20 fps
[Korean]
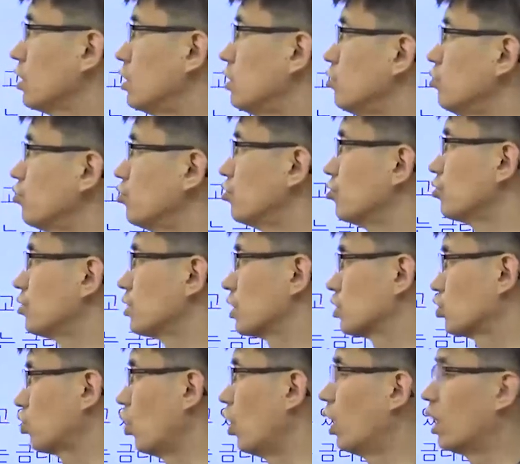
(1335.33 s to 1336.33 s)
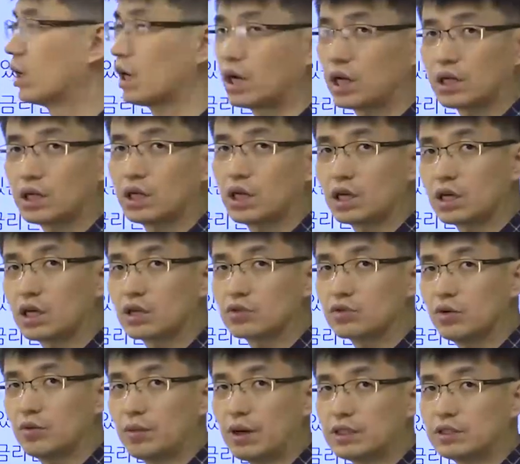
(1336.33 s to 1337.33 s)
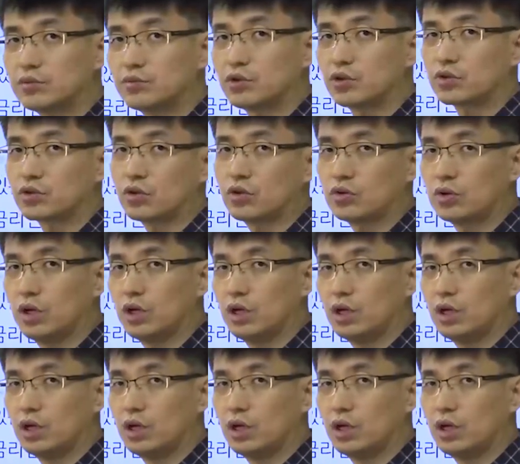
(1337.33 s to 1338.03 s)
기준금리가 정확하게 얘기해서 말씀드렸던